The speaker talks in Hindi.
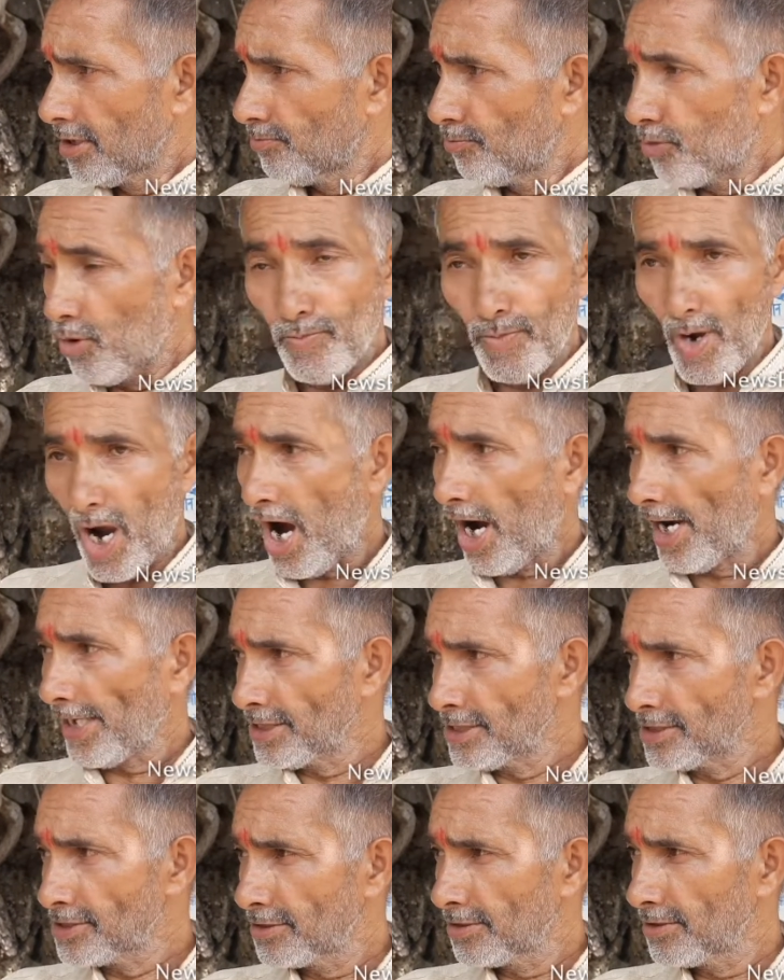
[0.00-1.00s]
वो
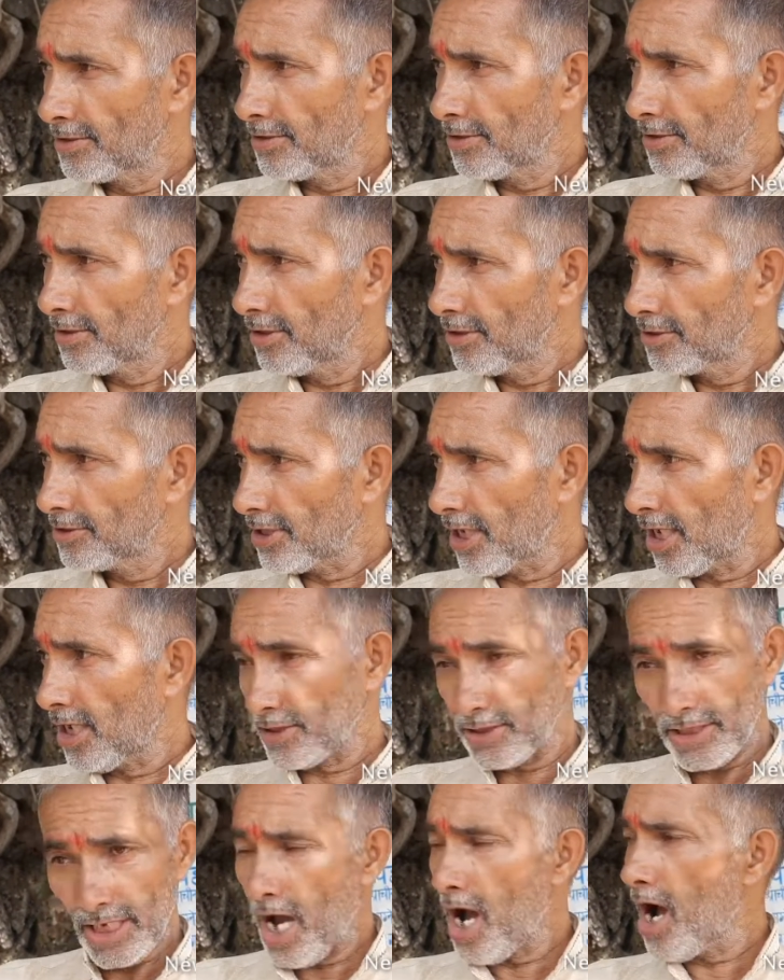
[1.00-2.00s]
पहाड़ी जहाँ
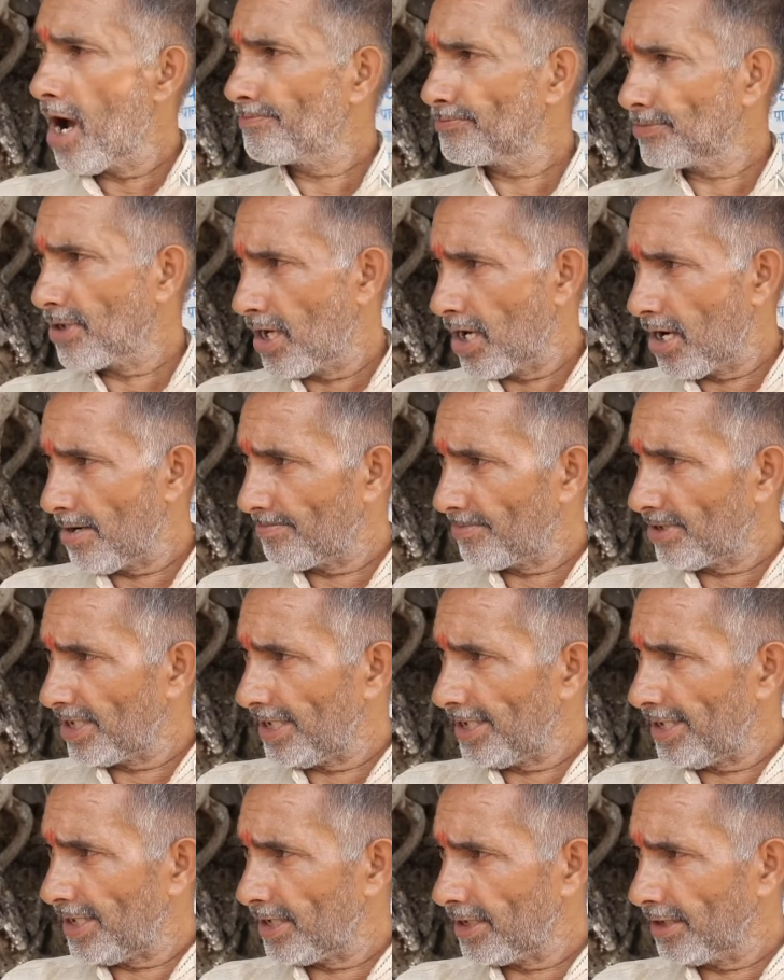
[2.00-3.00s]
से हम हम
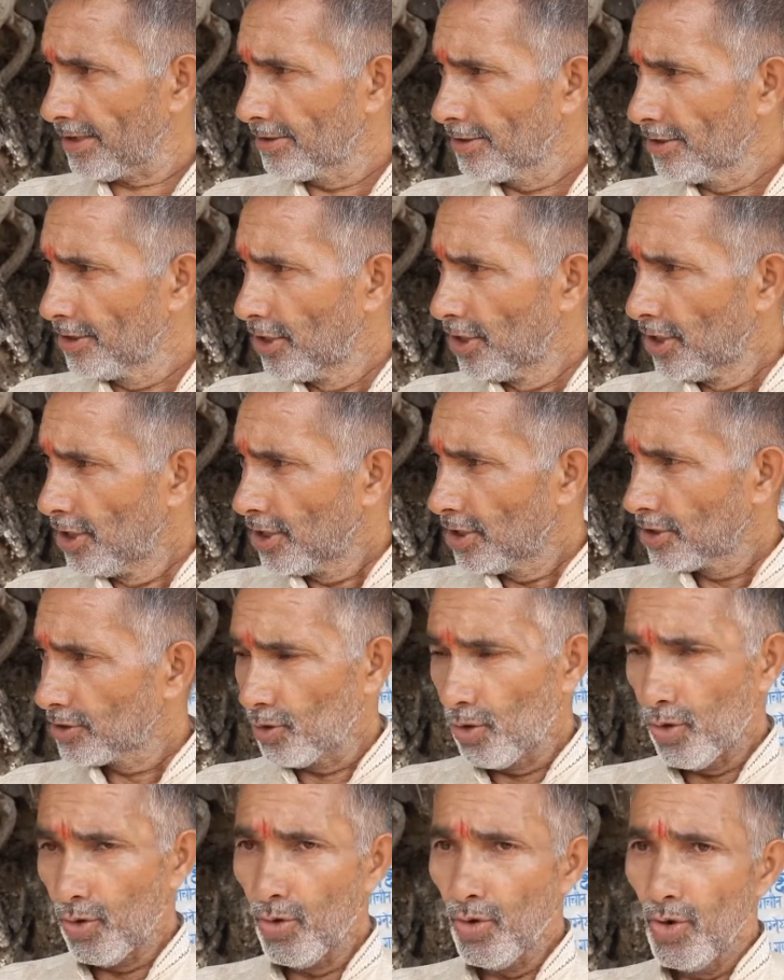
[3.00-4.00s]
गए हैं हाँ।
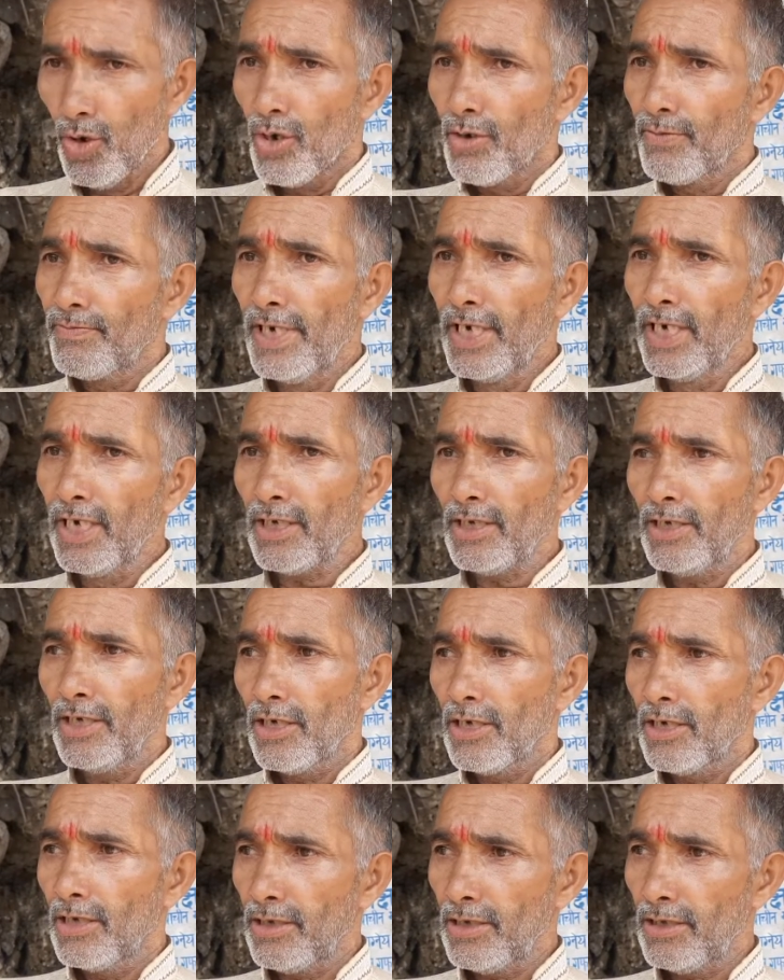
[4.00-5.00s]
तो फिर
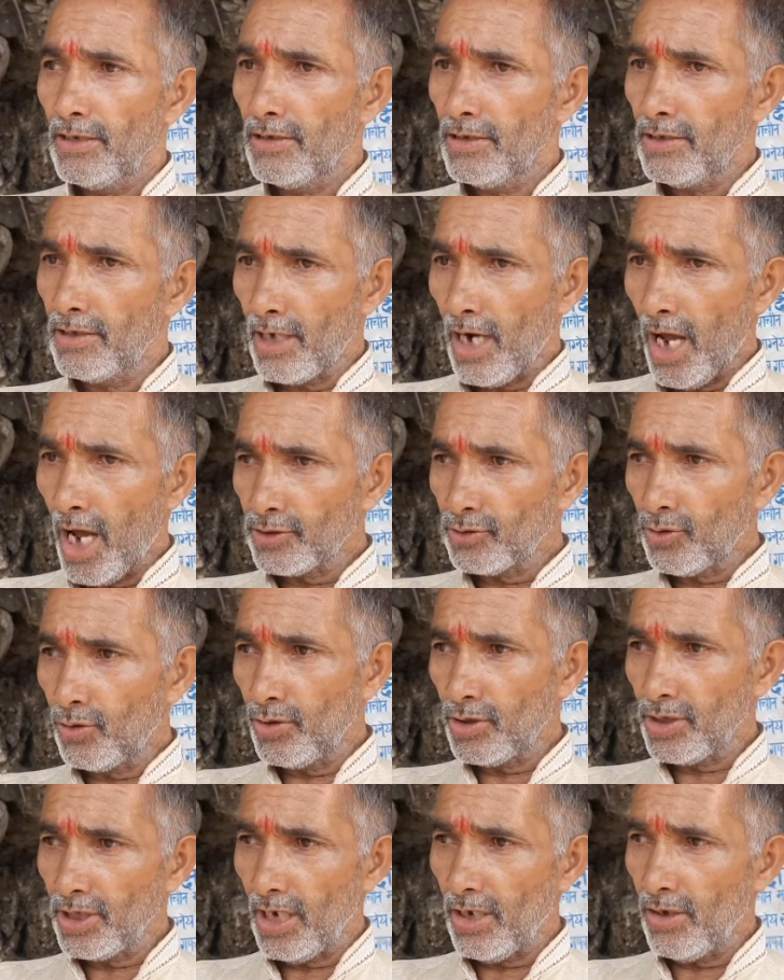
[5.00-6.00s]
रात
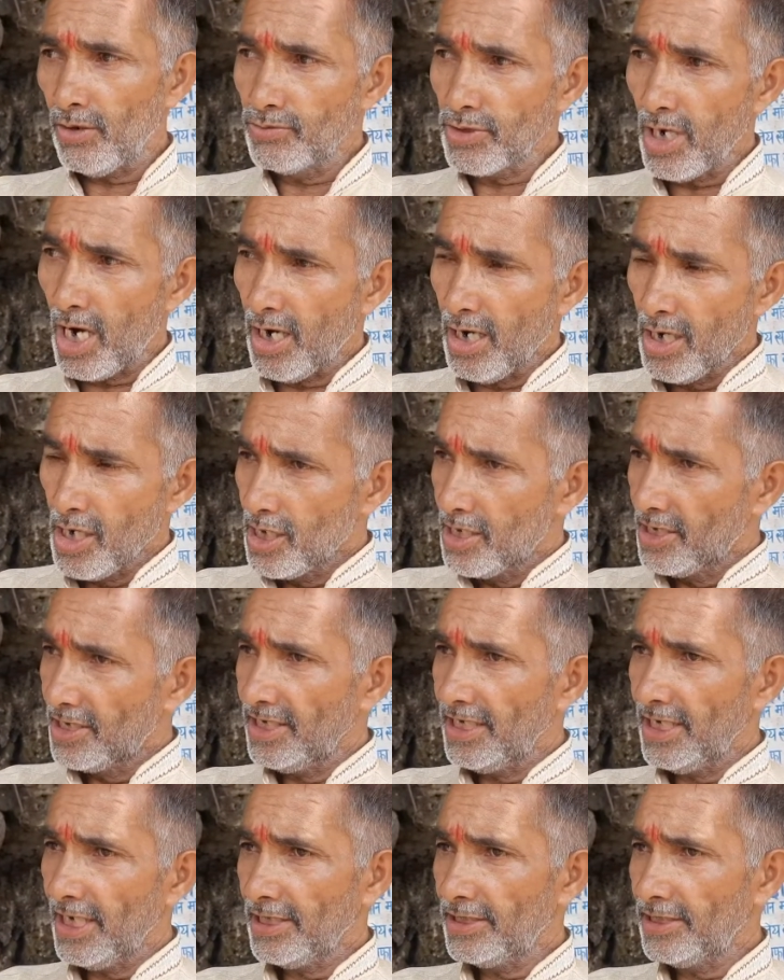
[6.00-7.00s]
को क्या हुआ
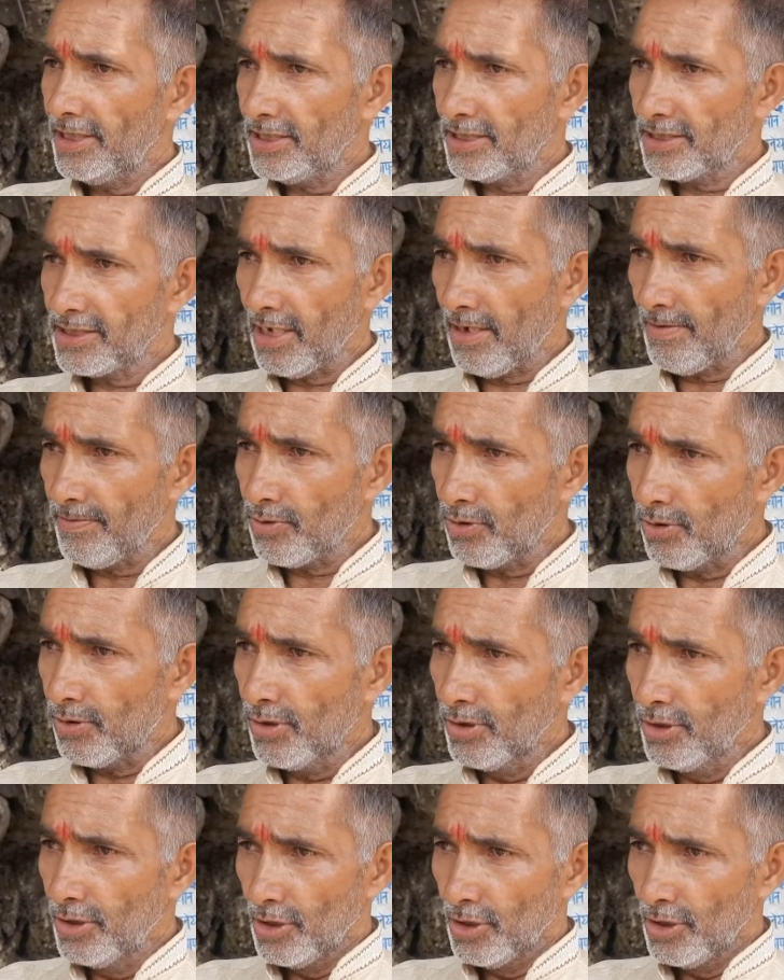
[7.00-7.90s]
डीआईजी साहब को